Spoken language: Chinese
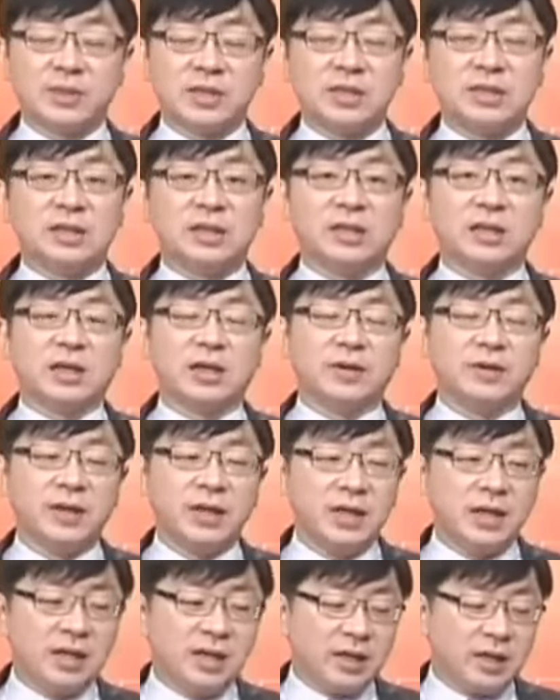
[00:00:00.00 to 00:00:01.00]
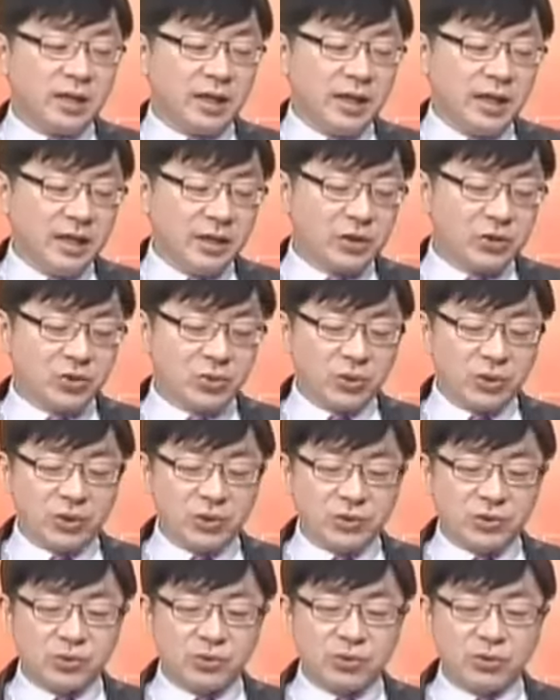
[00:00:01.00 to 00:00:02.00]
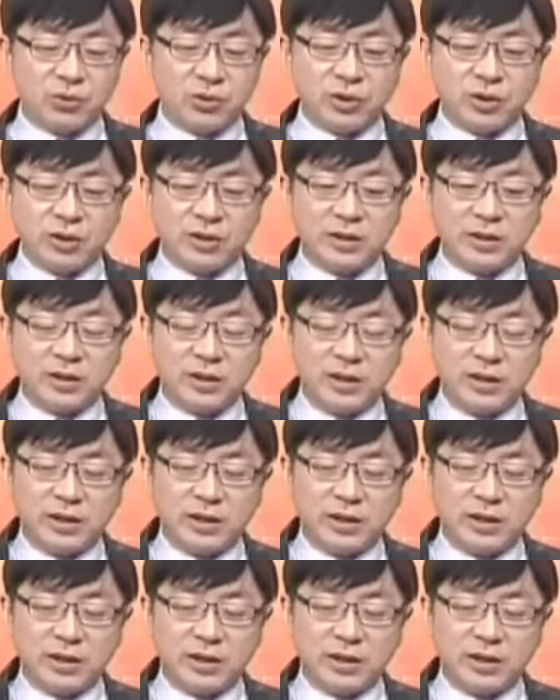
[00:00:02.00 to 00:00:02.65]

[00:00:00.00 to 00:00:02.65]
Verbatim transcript: 什么事情呢？一个主流的族群，